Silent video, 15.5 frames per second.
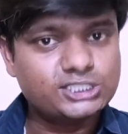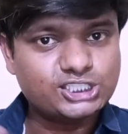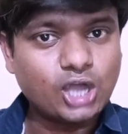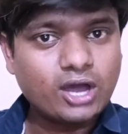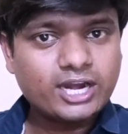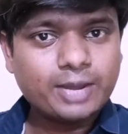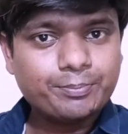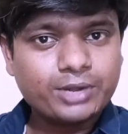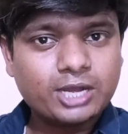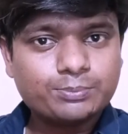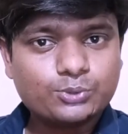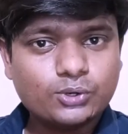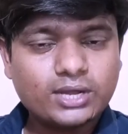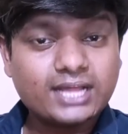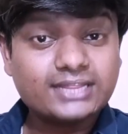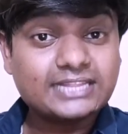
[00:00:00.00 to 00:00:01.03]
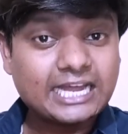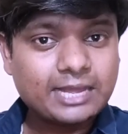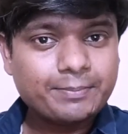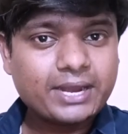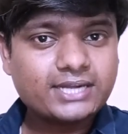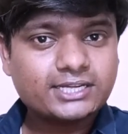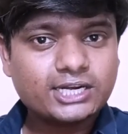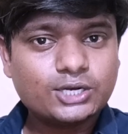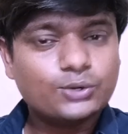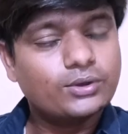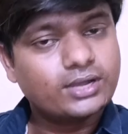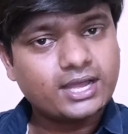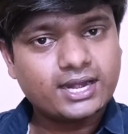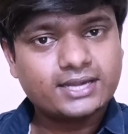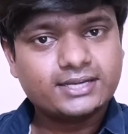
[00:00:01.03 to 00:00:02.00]
జాన్ అబ్రహం కూడా తన మ్యాటర్లో
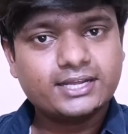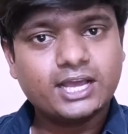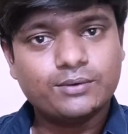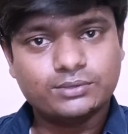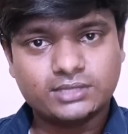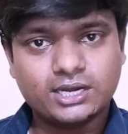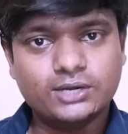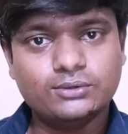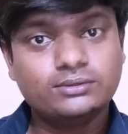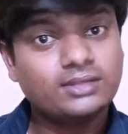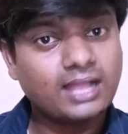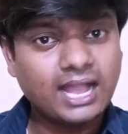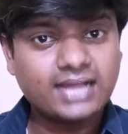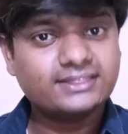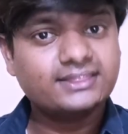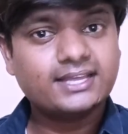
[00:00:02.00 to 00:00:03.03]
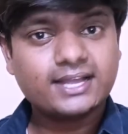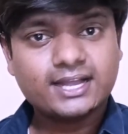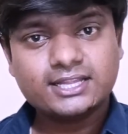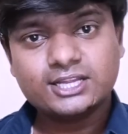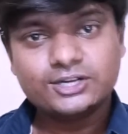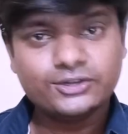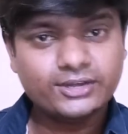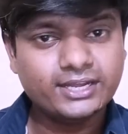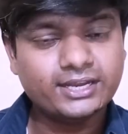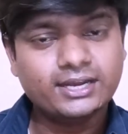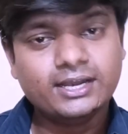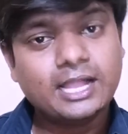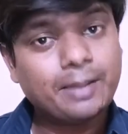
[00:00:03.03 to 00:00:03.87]
కరెక్టే అవుతాడు అంతేకాదండోయ్